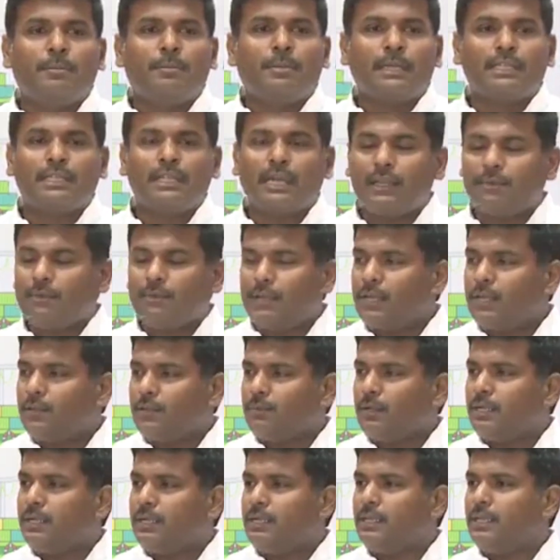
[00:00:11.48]

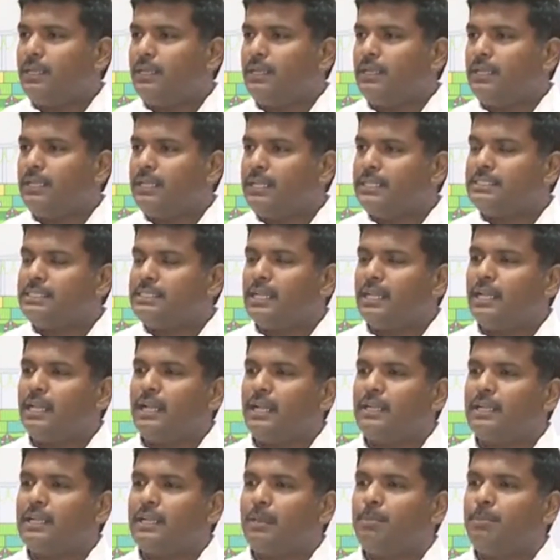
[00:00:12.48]
ప్రధానమైనటువంటి టీసీఎల్
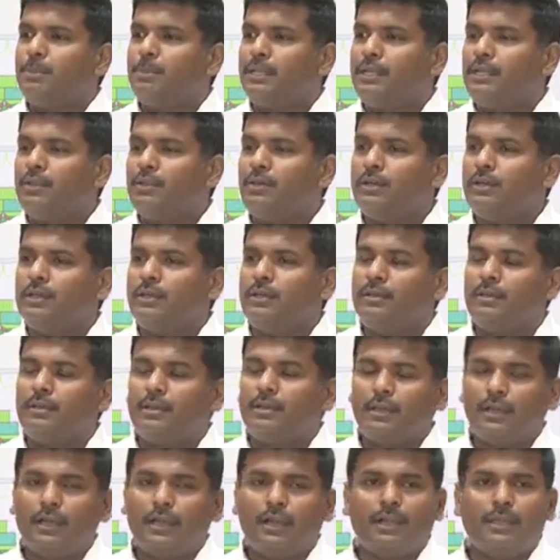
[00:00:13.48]
లాంటి కంపెనీలను
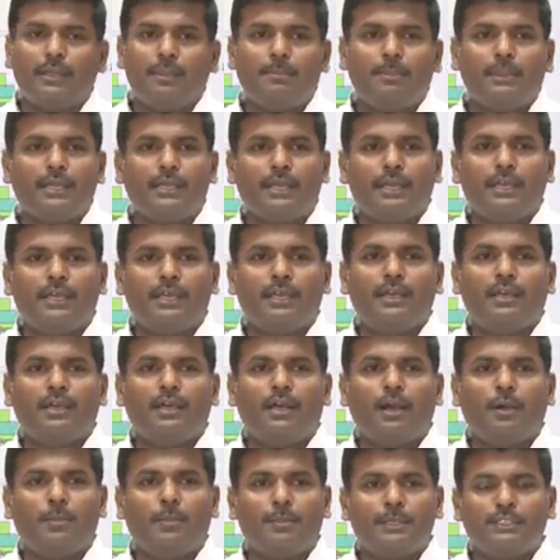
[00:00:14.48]
ఇప్పటికే
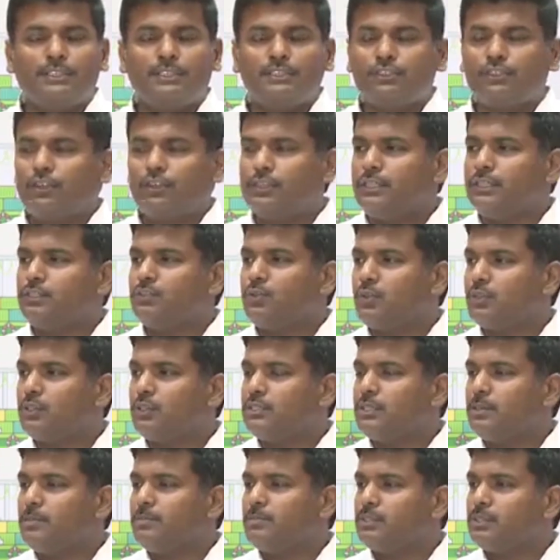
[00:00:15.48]
ఆపరేషన్స్లో తీసుకొని
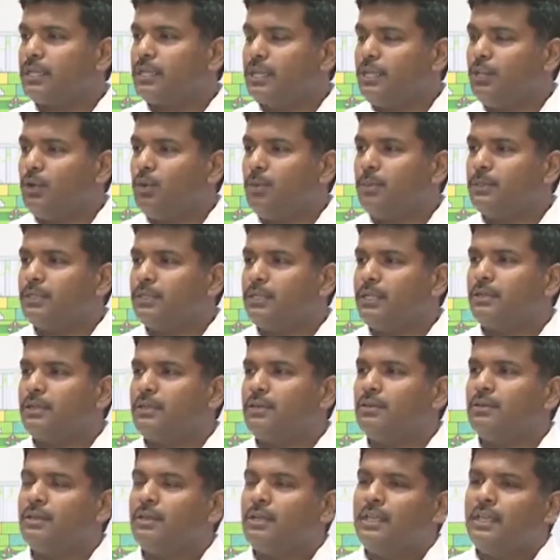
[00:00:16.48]
వచ్చాం సన్నీ ఓపోటెక్
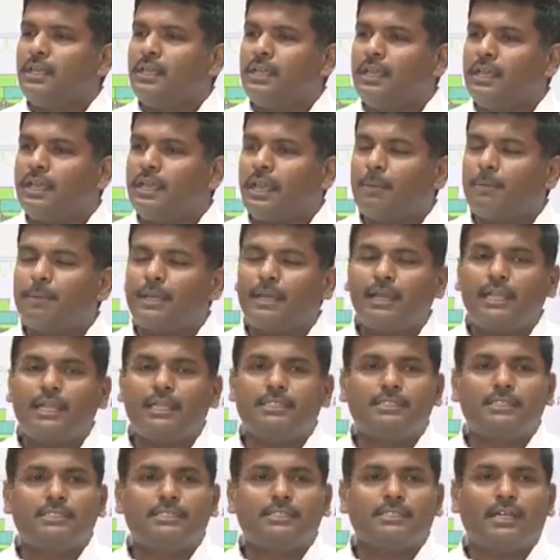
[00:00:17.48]
ఈ కెమెరా
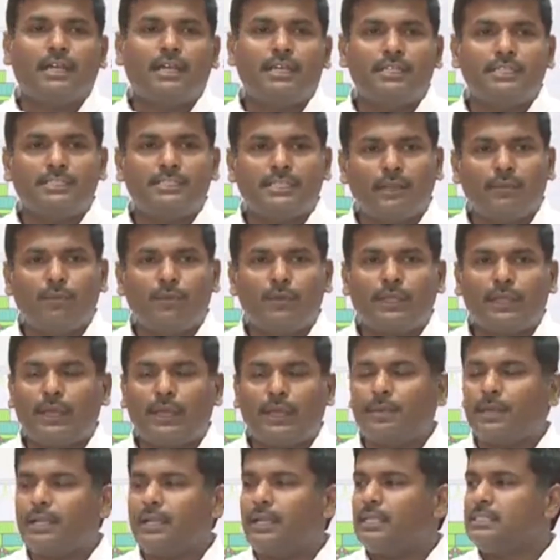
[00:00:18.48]
లెన్సెస్ కానీ సెల్ ఫోన్
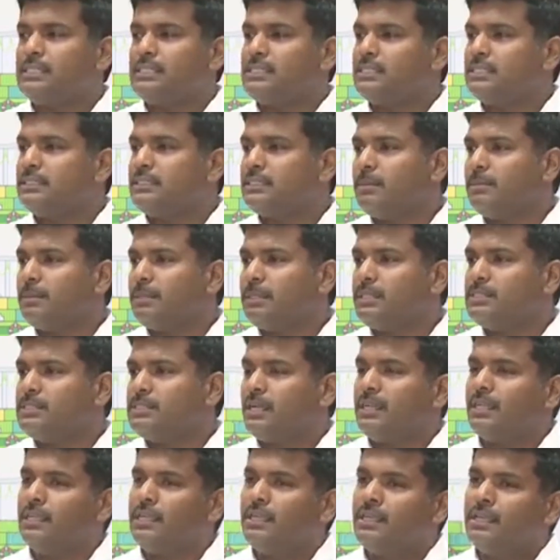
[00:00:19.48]
కెమెరా లెన్సెస్ సంబంధించి
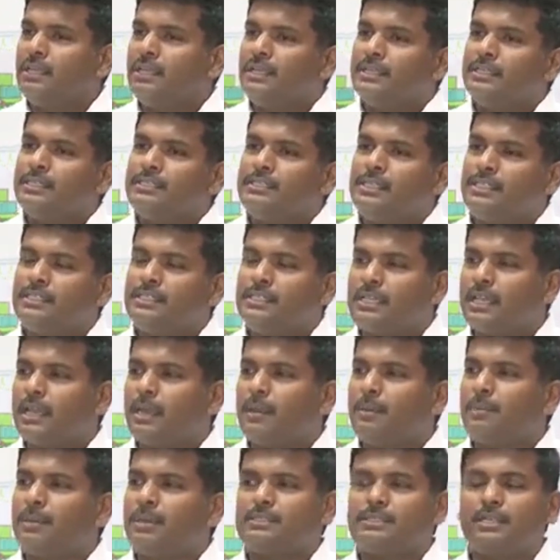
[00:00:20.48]
కానీ సీసీ
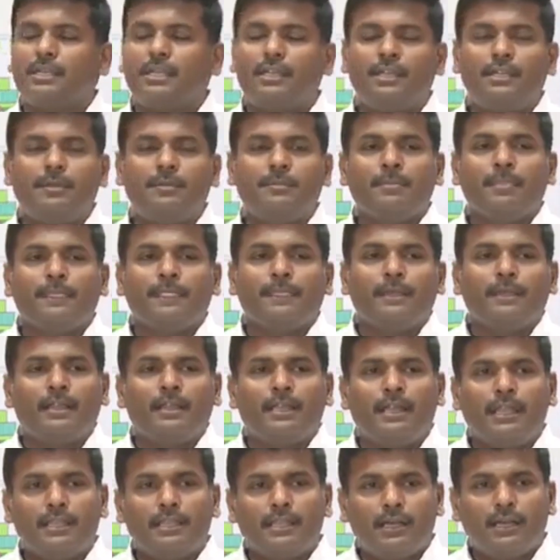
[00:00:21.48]
కెమెరాస్ కానీ
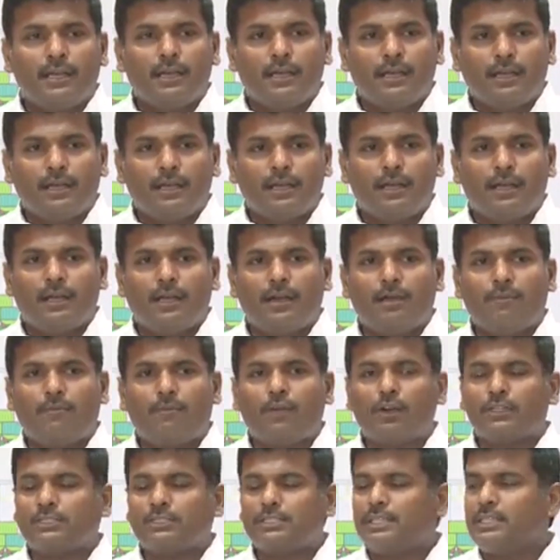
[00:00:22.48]
లేదా
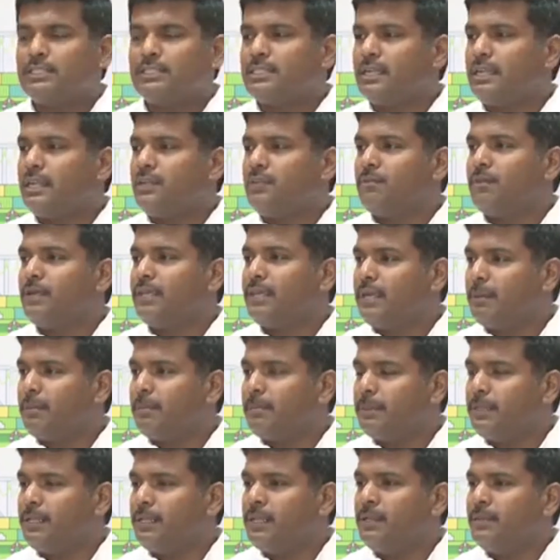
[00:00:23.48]
ఫాక్స్లింగ్స్ అనేటువంటి
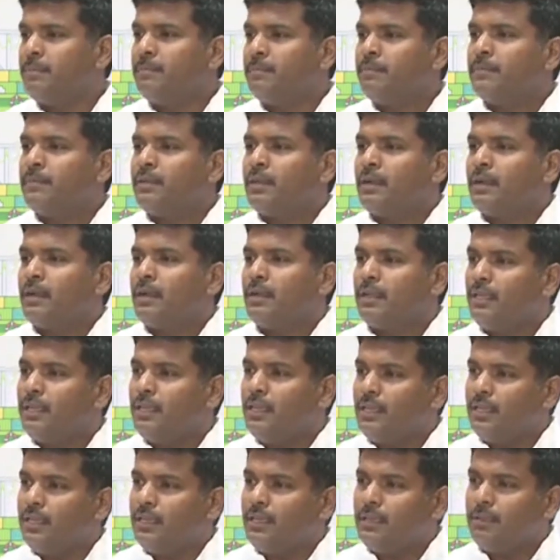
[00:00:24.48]
కంపెనీ
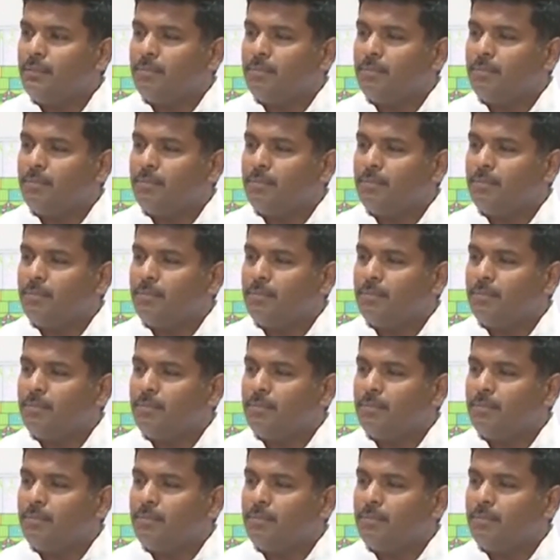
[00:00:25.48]
ఈ